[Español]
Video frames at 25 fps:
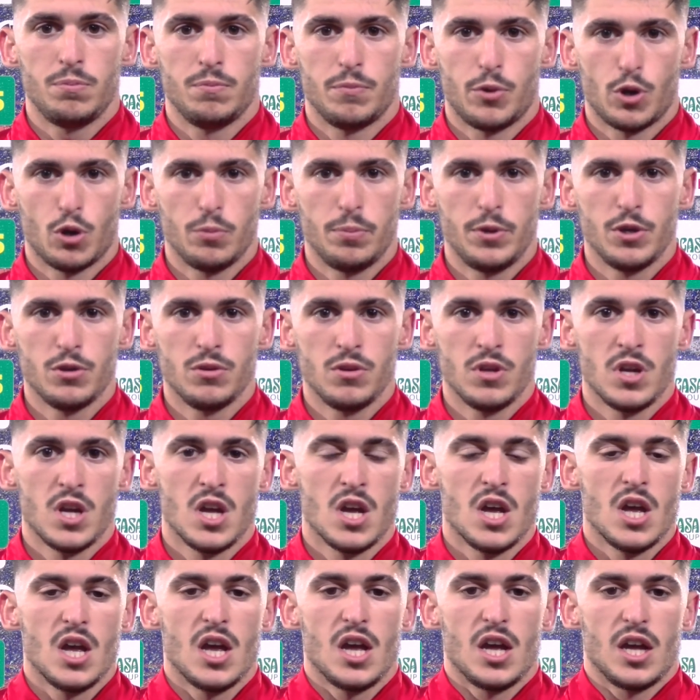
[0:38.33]
propio
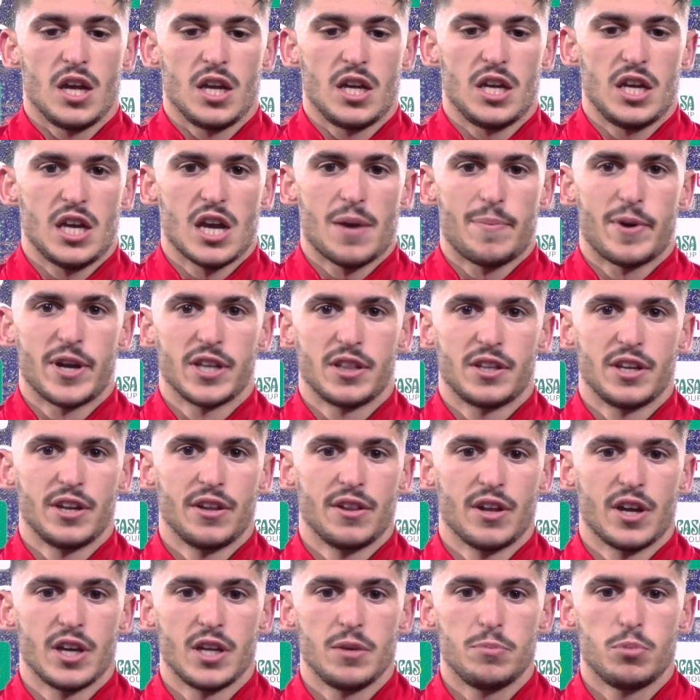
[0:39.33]
y a
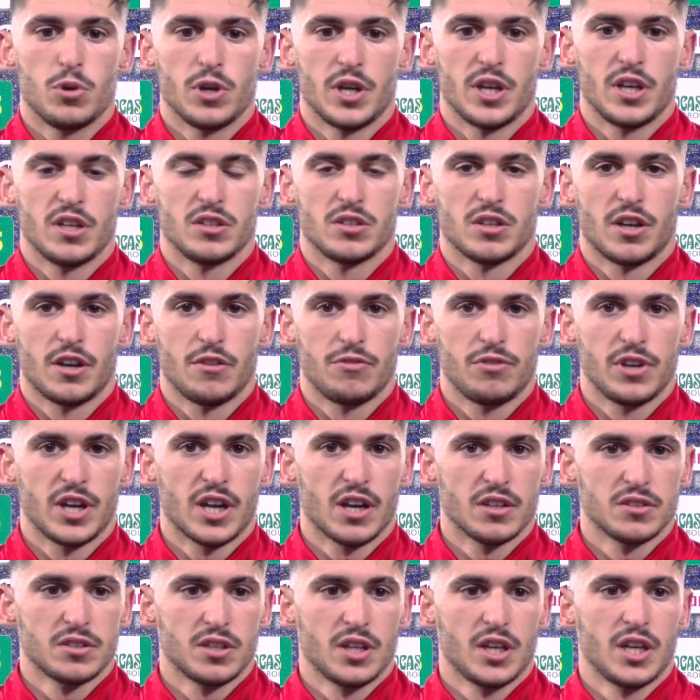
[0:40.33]
partir de ahí pues ser
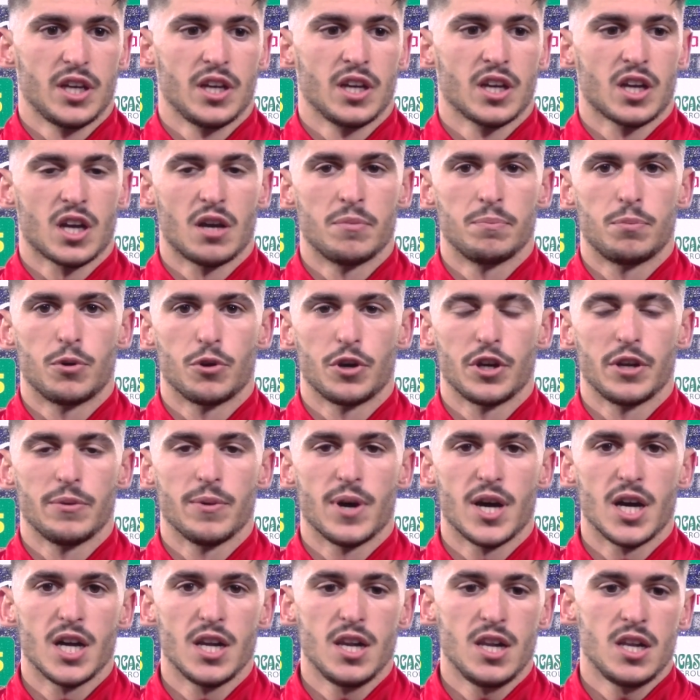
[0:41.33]
eficaces en campo
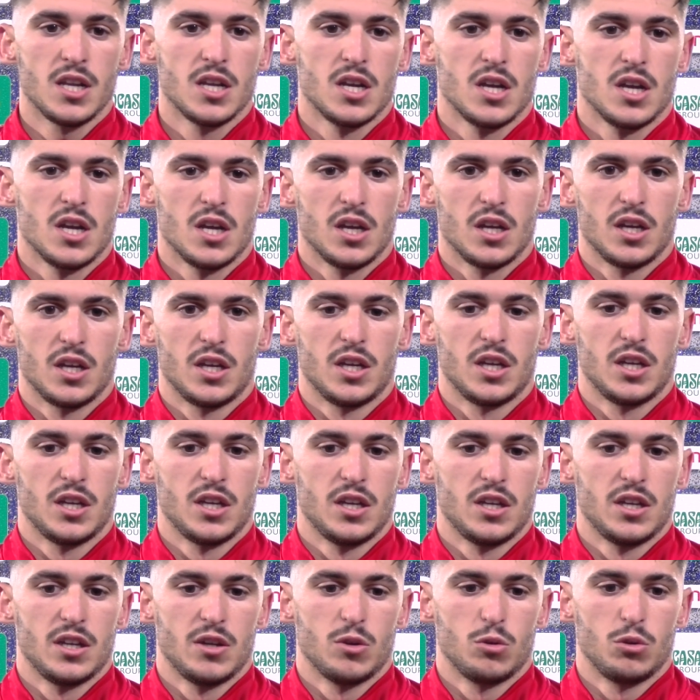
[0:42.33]
rival
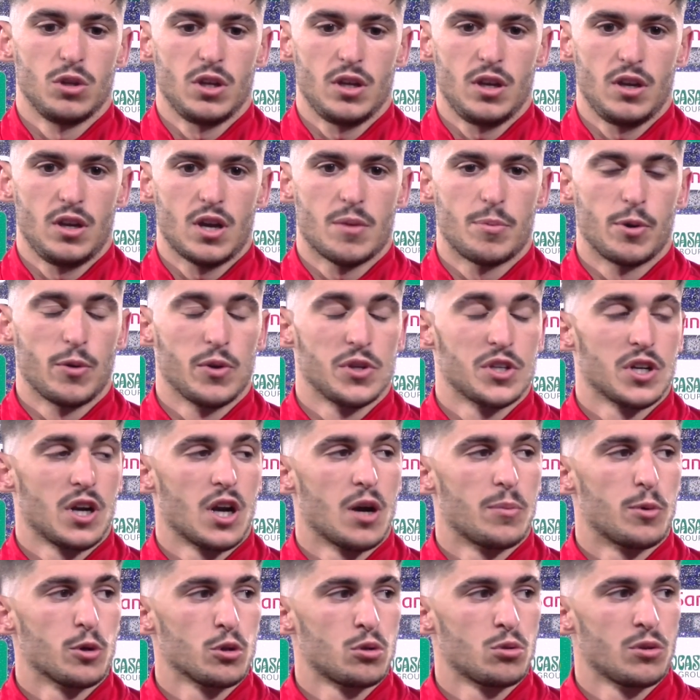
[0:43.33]
y aprovechar
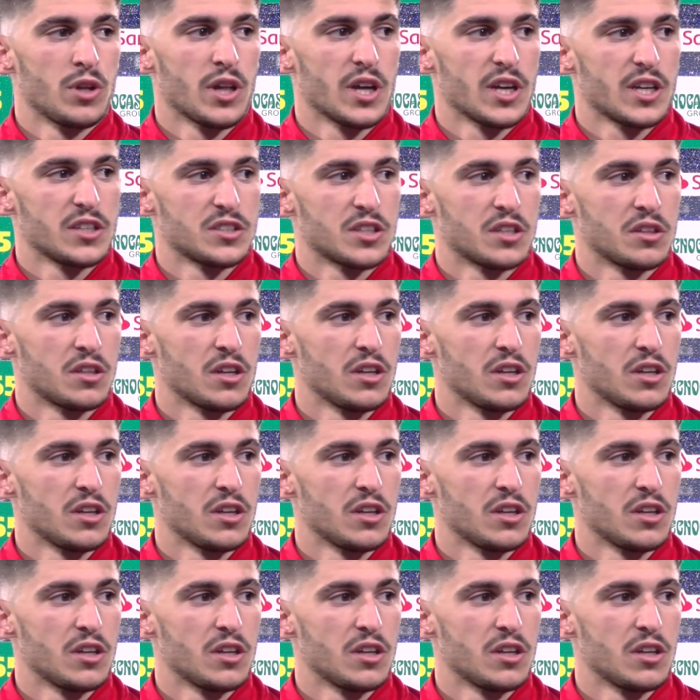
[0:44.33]
las oportunidades que se han